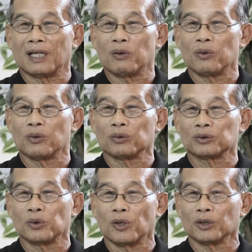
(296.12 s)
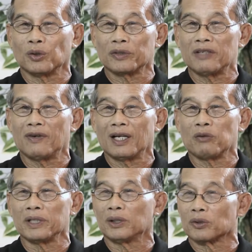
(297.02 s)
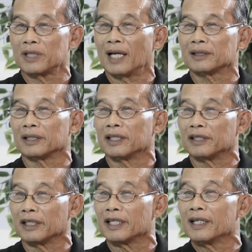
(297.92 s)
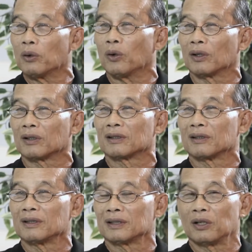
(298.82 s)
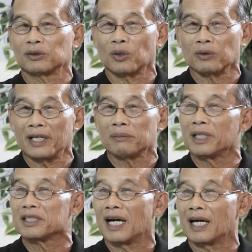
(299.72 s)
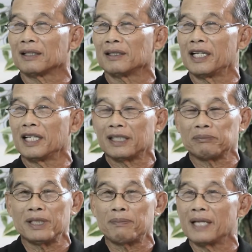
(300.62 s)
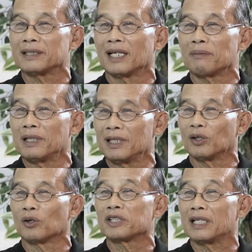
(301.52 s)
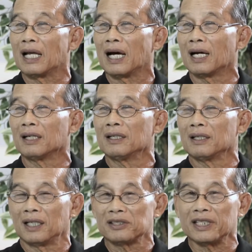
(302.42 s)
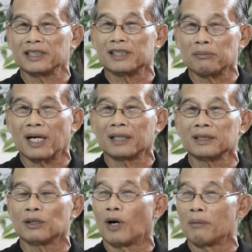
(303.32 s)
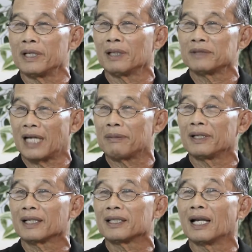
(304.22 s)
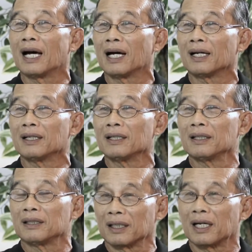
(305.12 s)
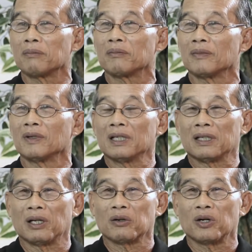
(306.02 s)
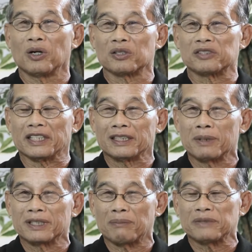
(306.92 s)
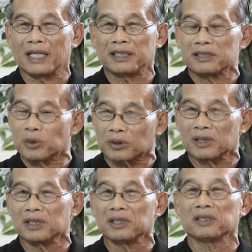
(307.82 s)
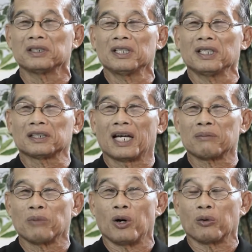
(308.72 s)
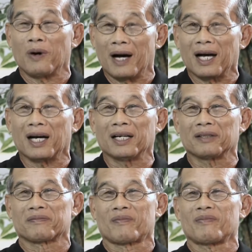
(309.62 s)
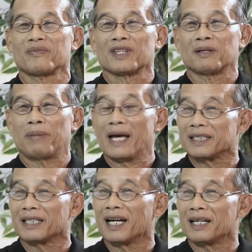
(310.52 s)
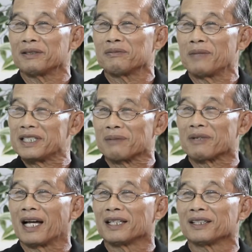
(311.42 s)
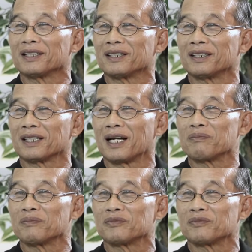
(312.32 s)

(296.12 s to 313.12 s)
เราทุกคนต้องคิดว่าเรามีธงชาติติดที่หน้าอกรเราต้องเล่นเพื่อชาติเล่นในเต็มที่แพ้ชนะเป็นของกีฬา และสิ่งที่สำคัญคือความมีน้ำใจเป็นนักกีฬานะครับ แล้วก็สิ่งที่ประทับใจที่สุดคือท่านบอกว่าแพ้ชนะไม่สำคัญนะครับ